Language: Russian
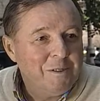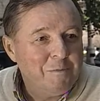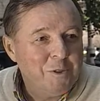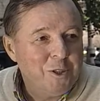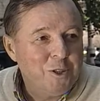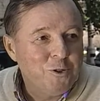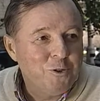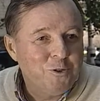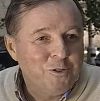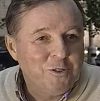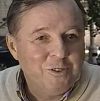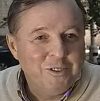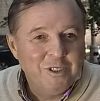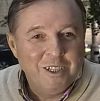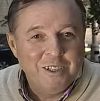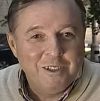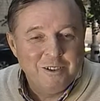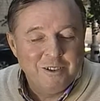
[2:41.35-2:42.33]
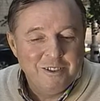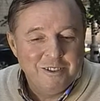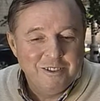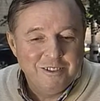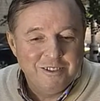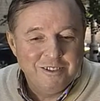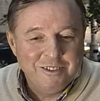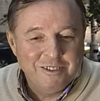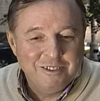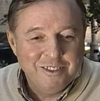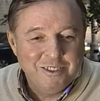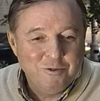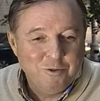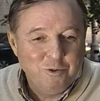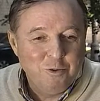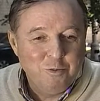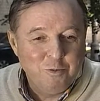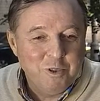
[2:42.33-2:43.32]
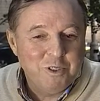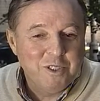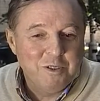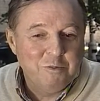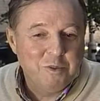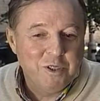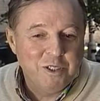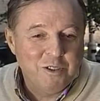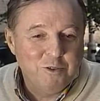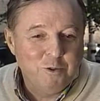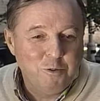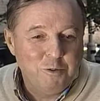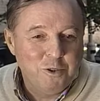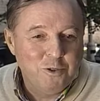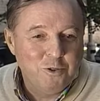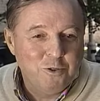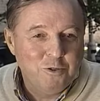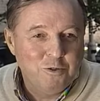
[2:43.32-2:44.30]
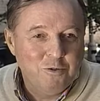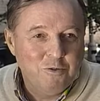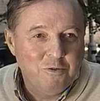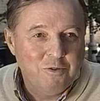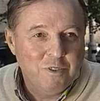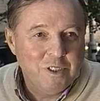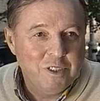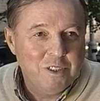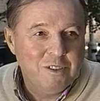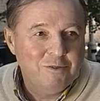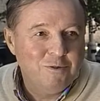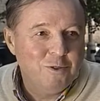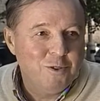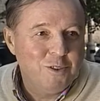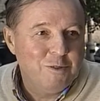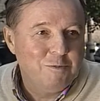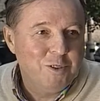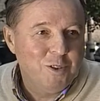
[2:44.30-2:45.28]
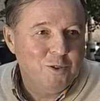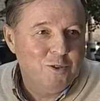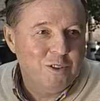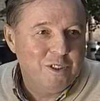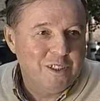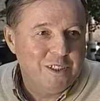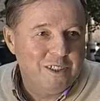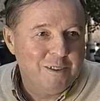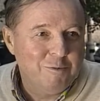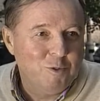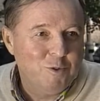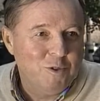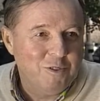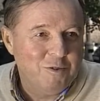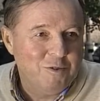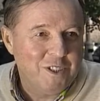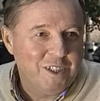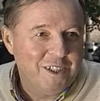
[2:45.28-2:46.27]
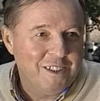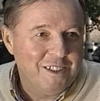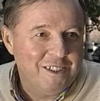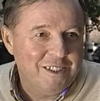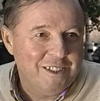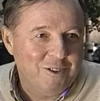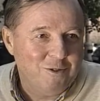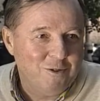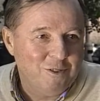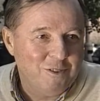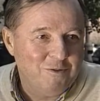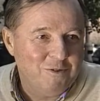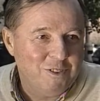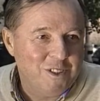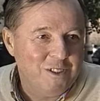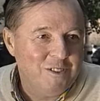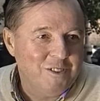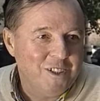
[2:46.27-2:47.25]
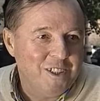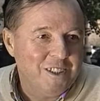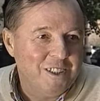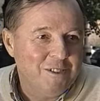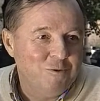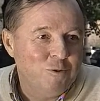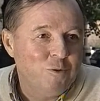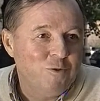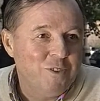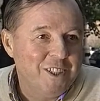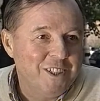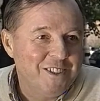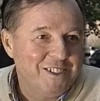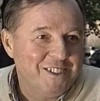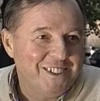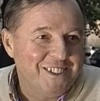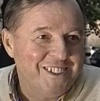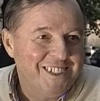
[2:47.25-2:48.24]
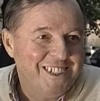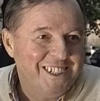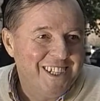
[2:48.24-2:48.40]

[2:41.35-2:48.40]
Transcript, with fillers: Мы еще я, э, его, мы с ним познакомились еще в 90-м году, когда я работал в СК-10, он возглавлял Неву Винница.